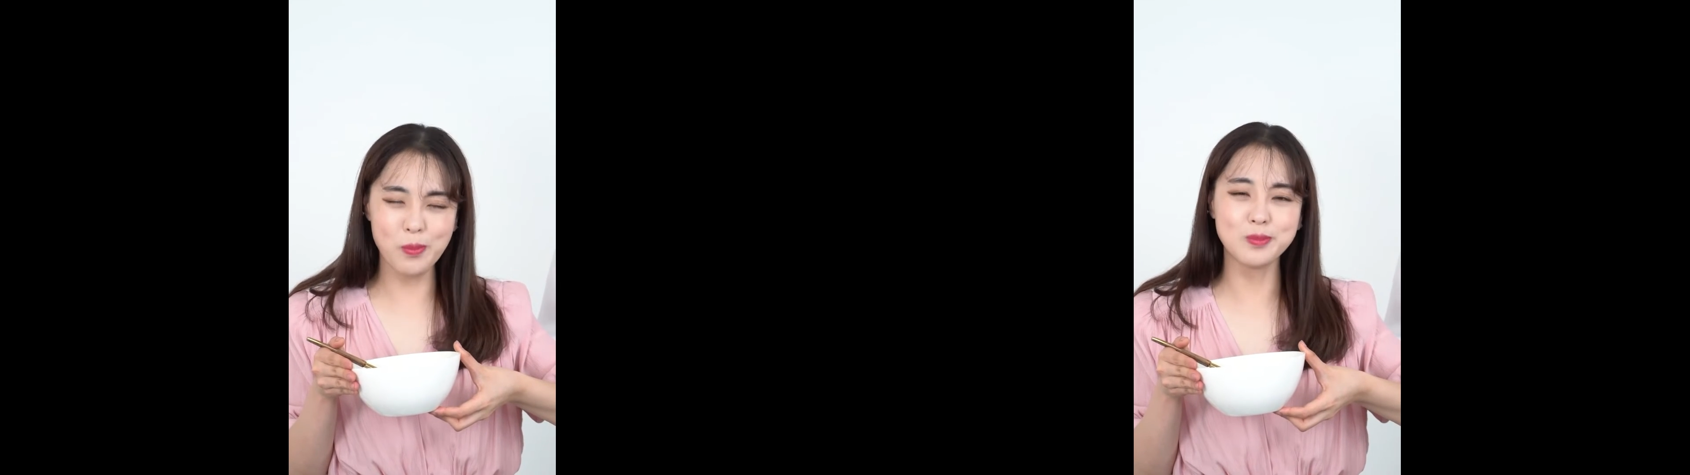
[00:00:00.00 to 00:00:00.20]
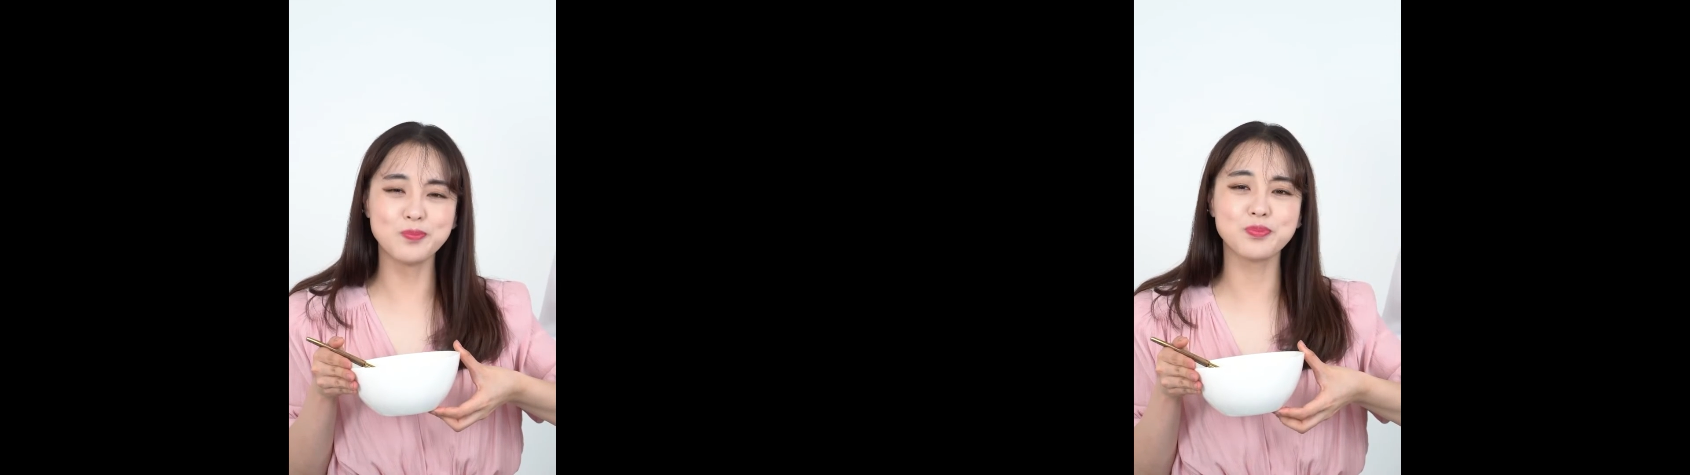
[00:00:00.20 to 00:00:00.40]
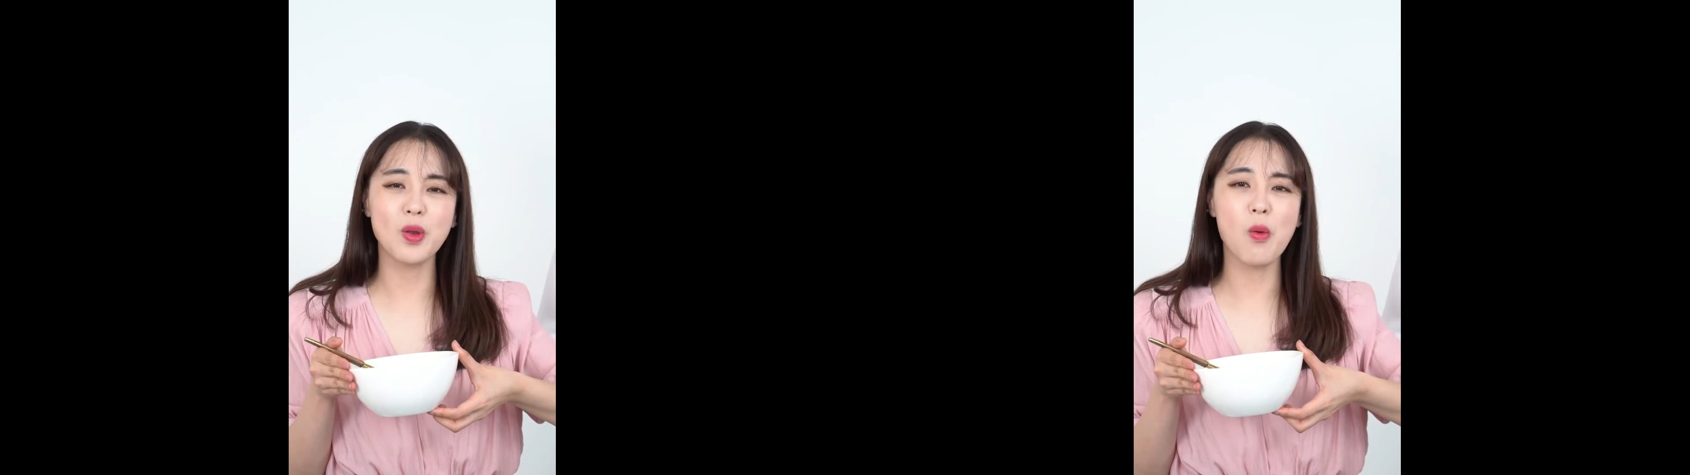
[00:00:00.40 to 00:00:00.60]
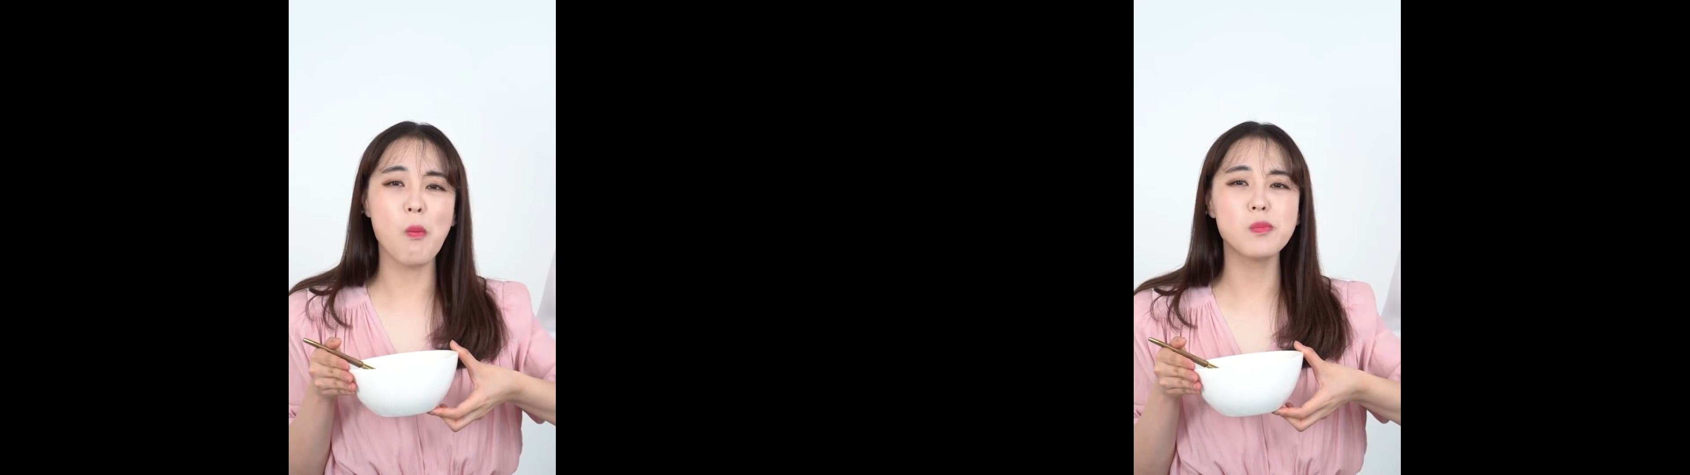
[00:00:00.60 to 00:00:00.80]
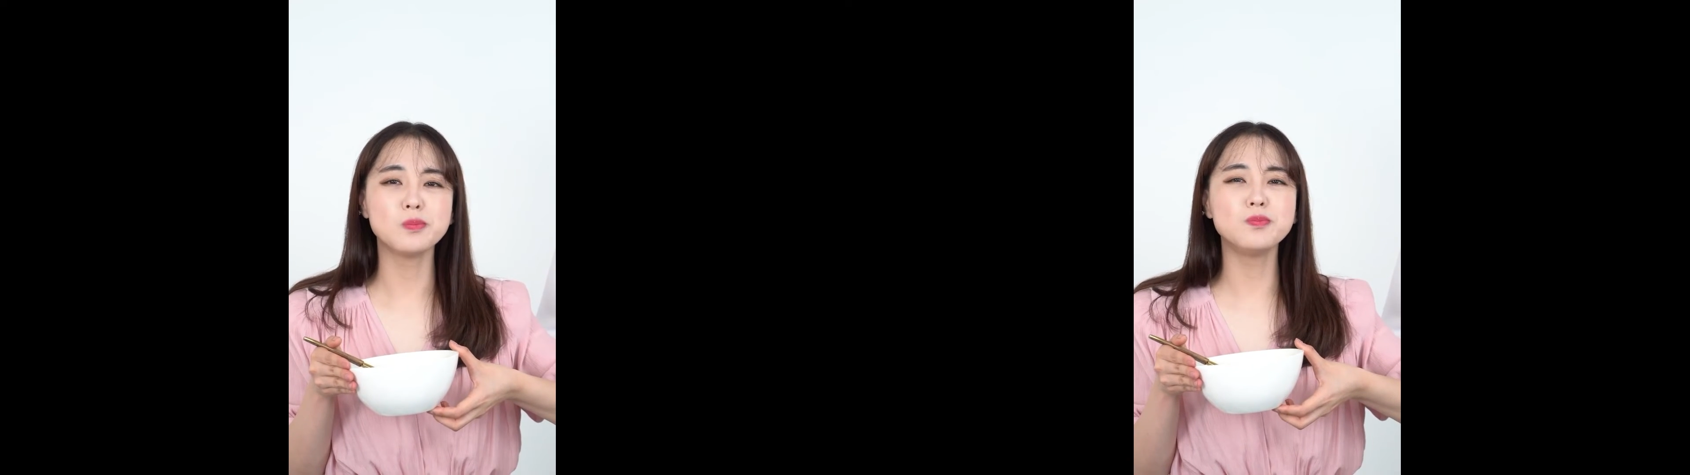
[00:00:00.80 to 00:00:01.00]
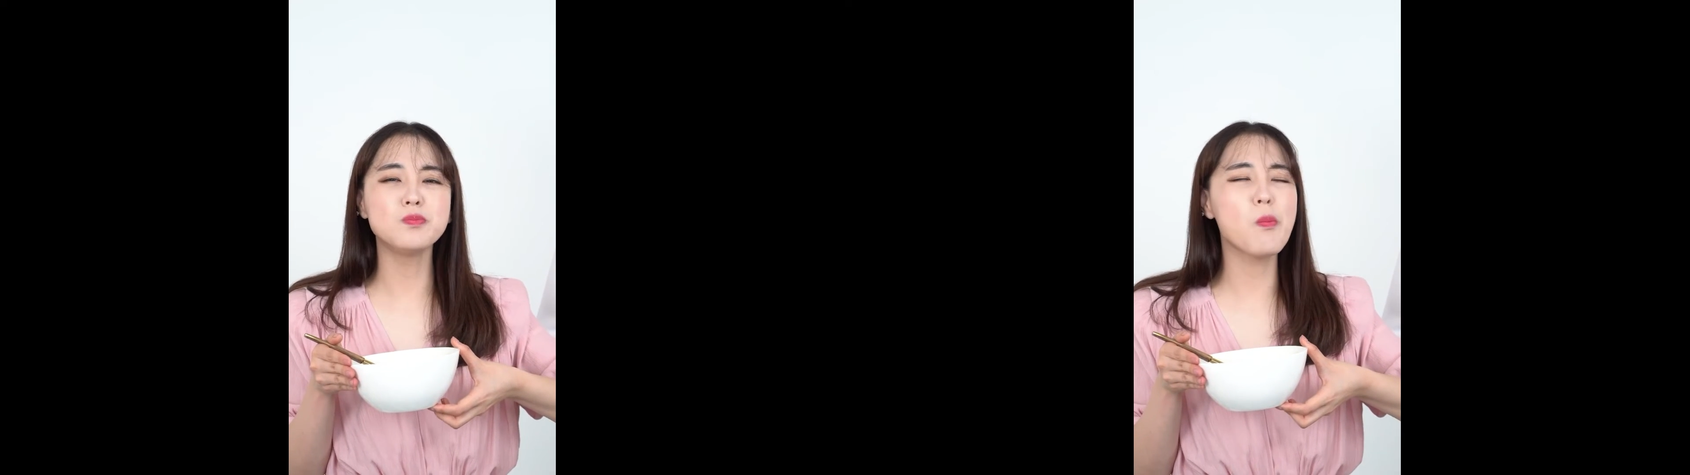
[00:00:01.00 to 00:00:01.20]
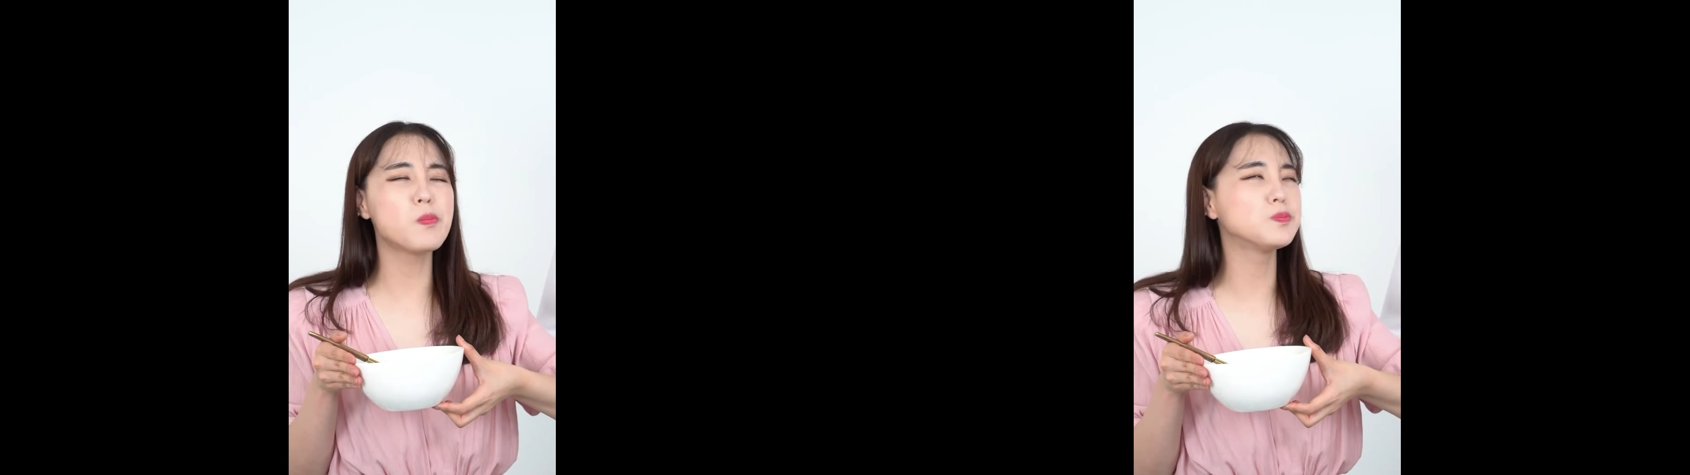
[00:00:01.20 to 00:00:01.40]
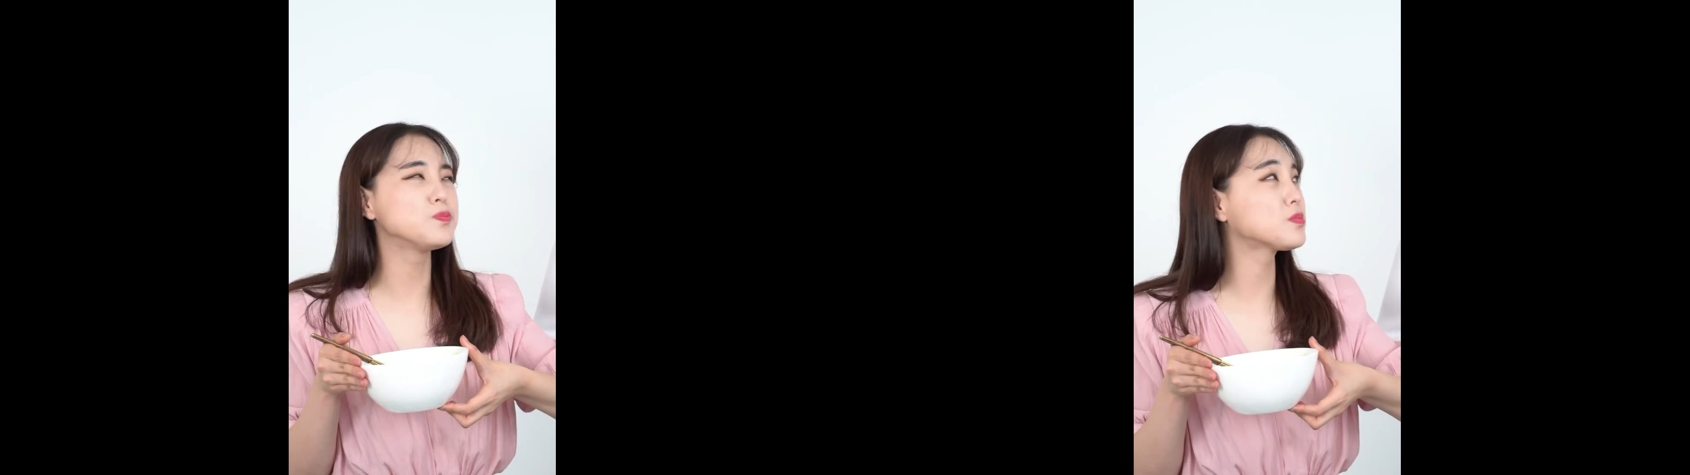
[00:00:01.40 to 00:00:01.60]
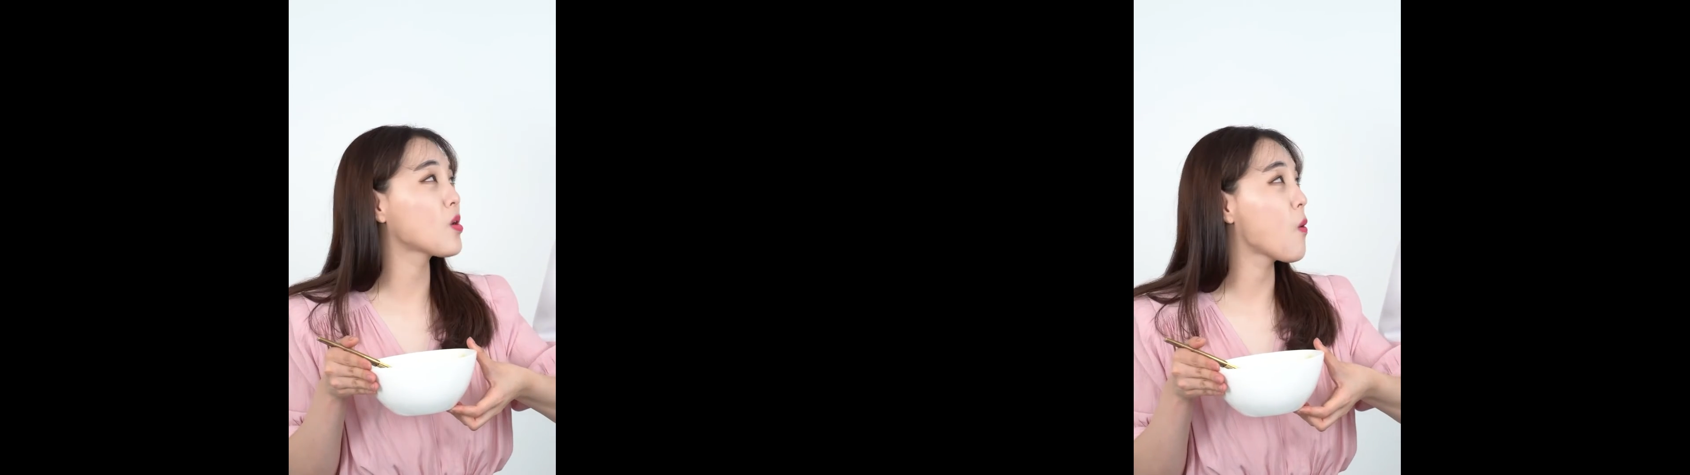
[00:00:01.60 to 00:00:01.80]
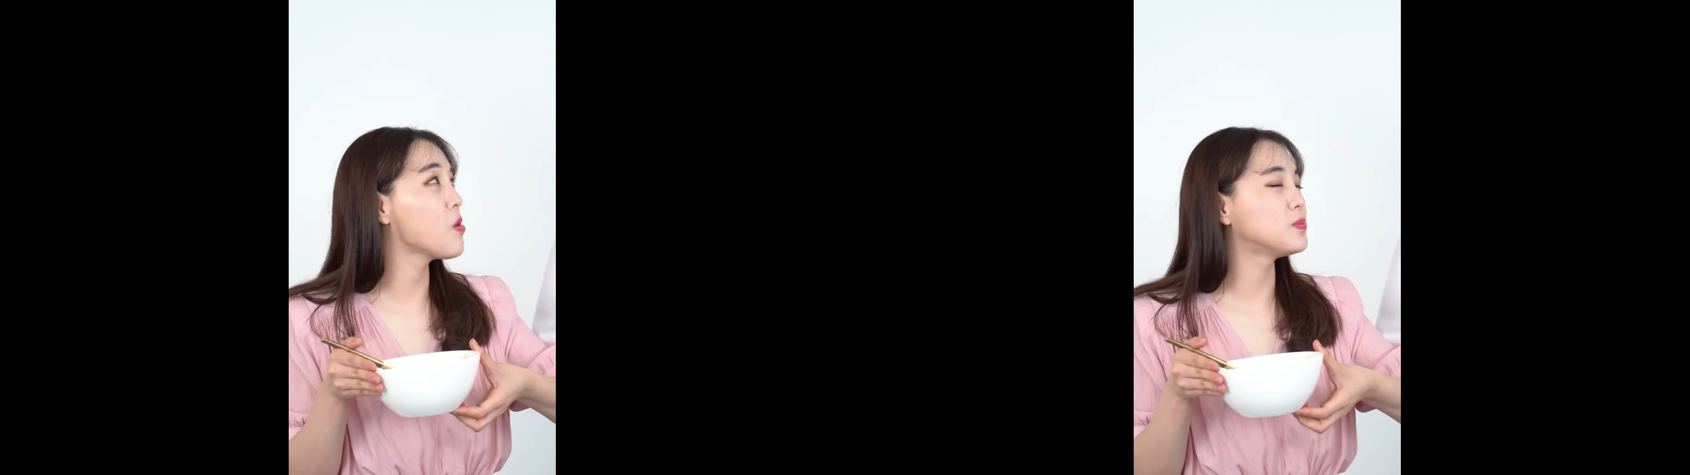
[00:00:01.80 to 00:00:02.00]
음,
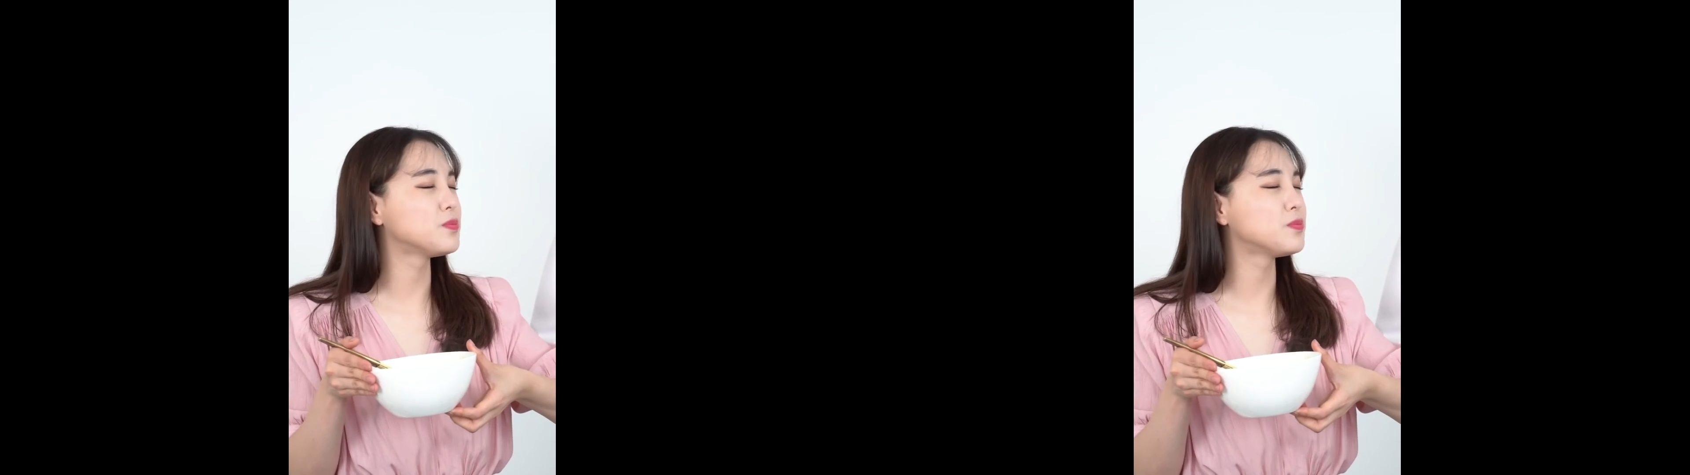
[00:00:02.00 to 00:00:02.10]
이삿짐